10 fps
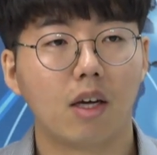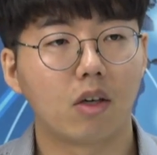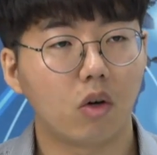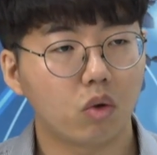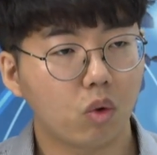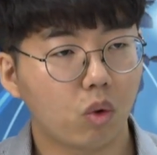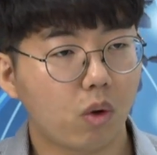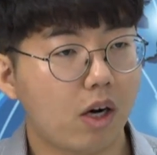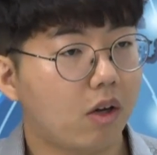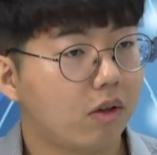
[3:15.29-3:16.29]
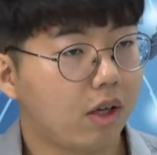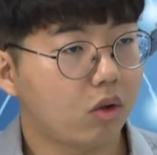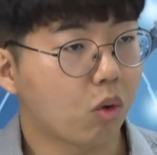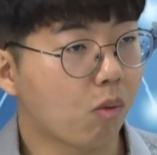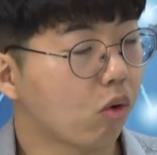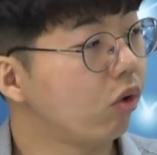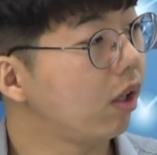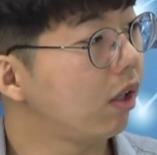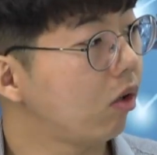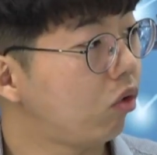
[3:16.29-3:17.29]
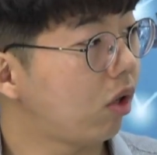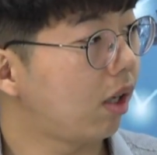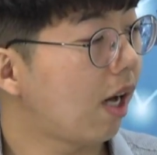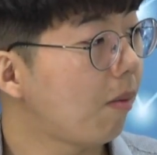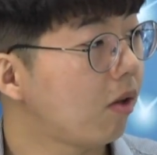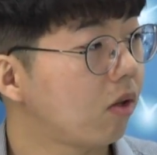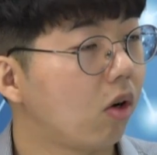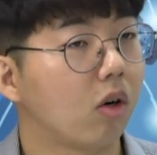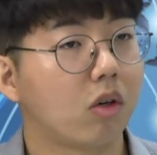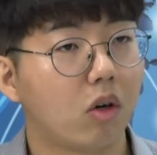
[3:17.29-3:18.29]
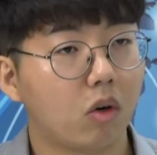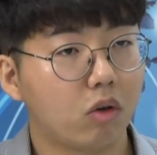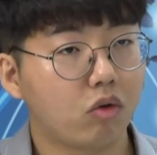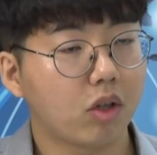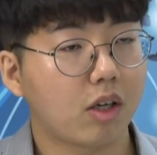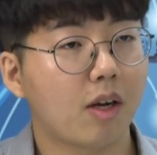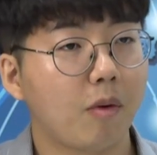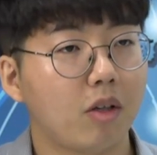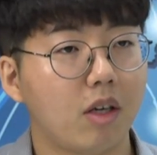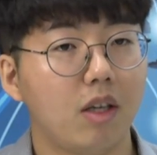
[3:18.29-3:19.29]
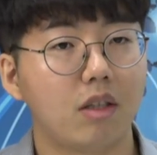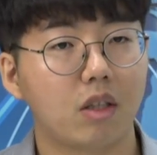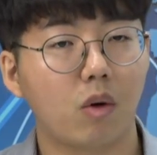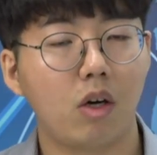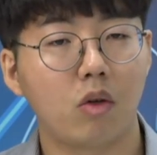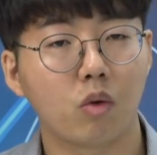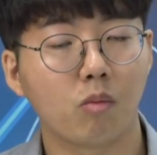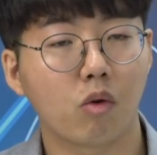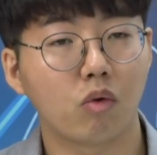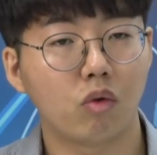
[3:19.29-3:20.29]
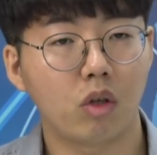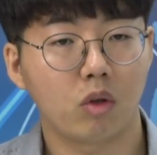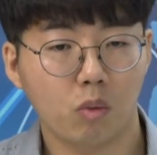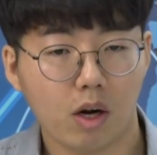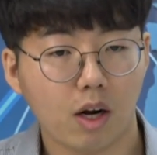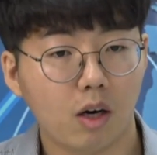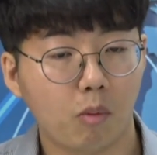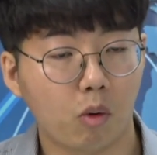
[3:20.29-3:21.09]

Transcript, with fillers: 그런 쪽으로 관련된 종목군에 대해서 투자를 하면서 그런 거에 투자를 하면 이제 리츠 관련 종목군들이 좀 화랑을 볼